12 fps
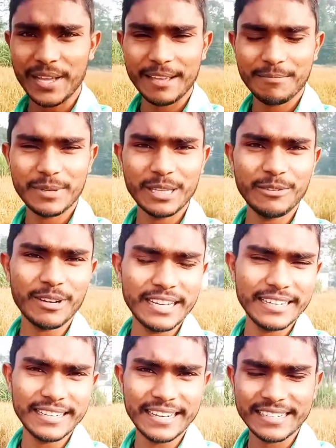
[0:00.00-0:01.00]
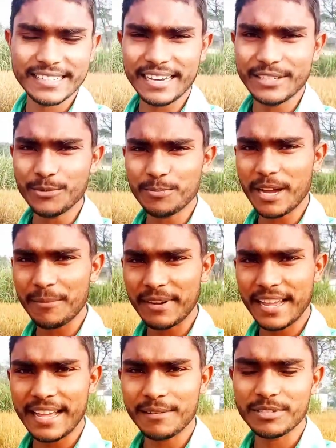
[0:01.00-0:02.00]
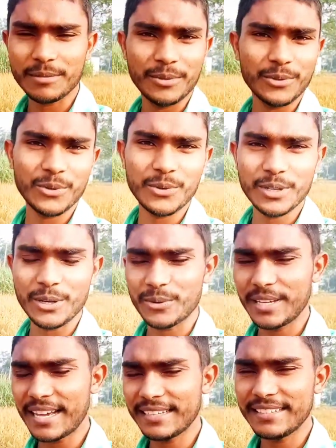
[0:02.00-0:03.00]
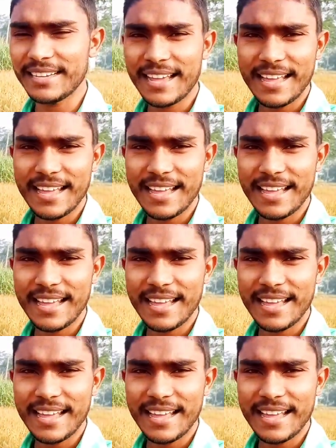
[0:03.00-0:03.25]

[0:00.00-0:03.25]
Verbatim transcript: हैप्पी दिवाली की ढेर सारी शुभकामनाएँ आप सभी को क्योंकि आज